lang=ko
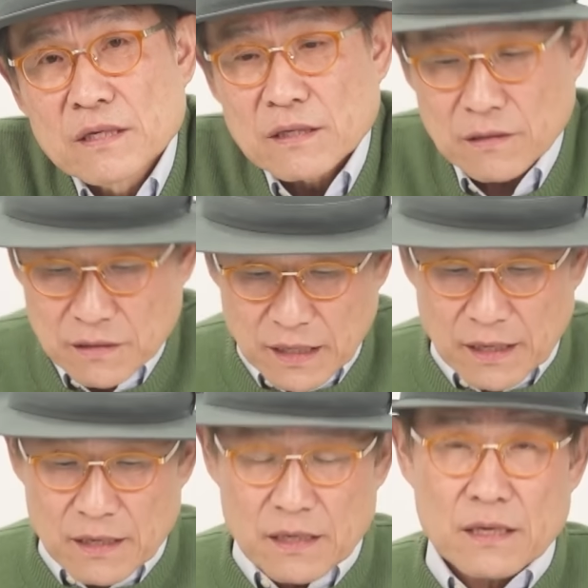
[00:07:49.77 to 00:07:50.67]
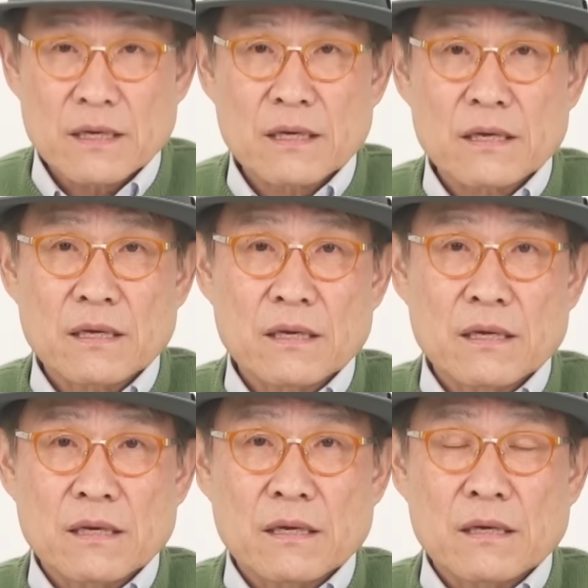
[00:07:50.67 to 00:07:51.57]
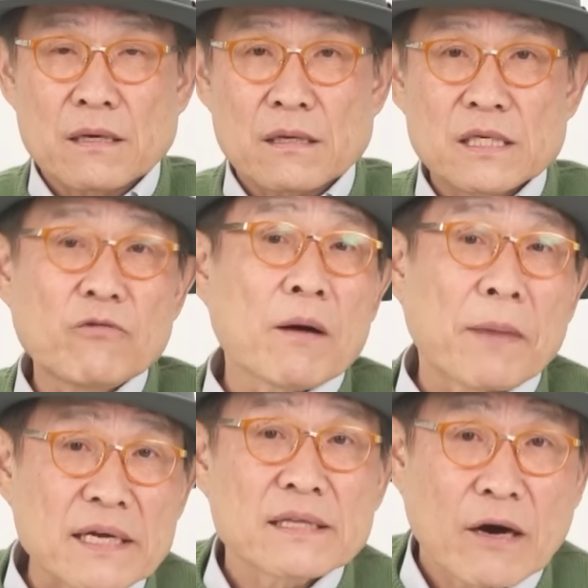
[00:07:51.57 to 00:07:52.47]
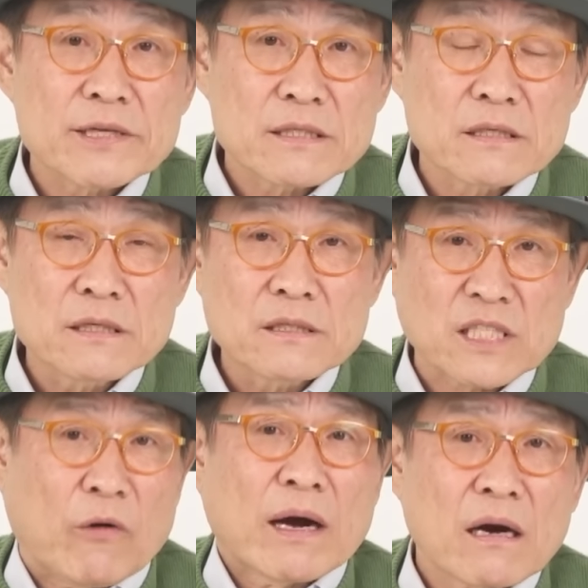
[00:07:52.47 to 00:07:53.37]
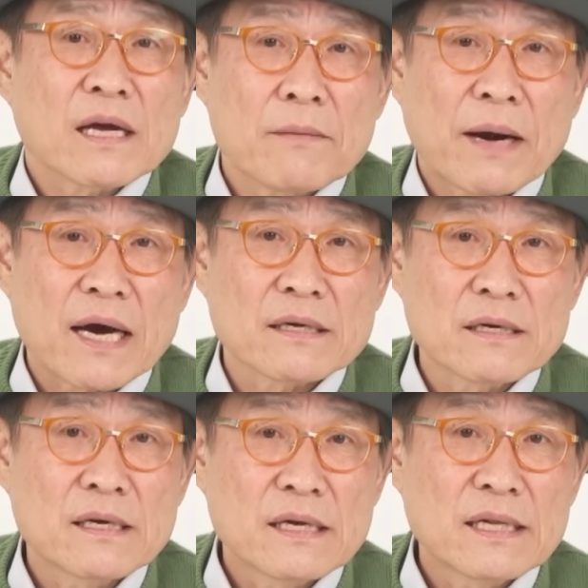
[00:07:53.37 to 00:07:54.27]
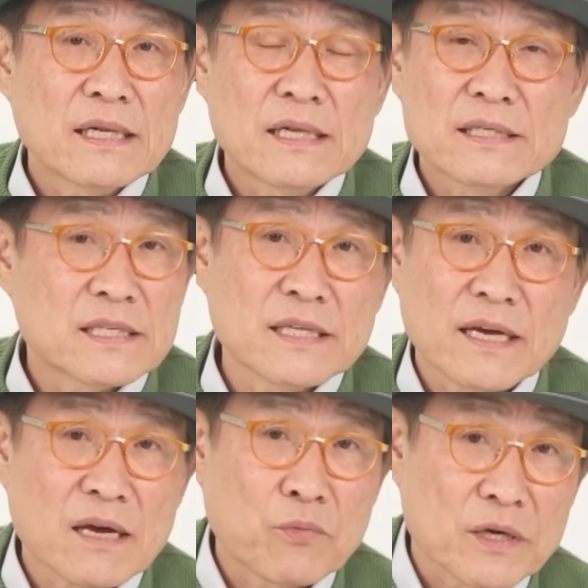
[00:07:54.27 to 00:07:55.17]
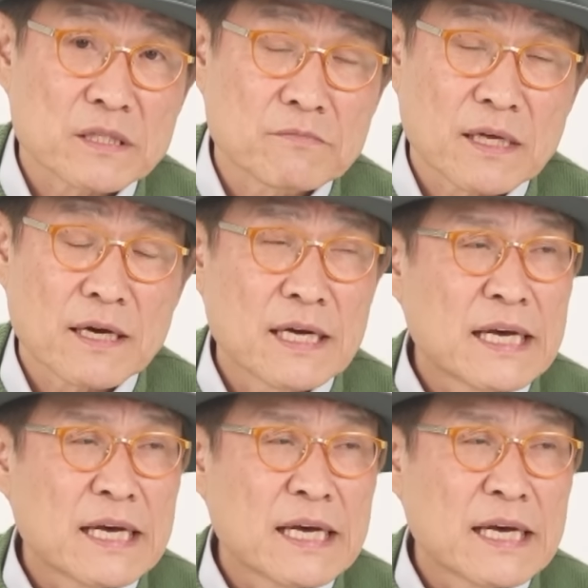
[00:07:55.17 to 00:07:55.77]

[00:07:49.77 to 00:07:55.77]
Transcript: 그런데 이왕 말이 나왔으니 정확하게 말을 진행해 보겠습니다.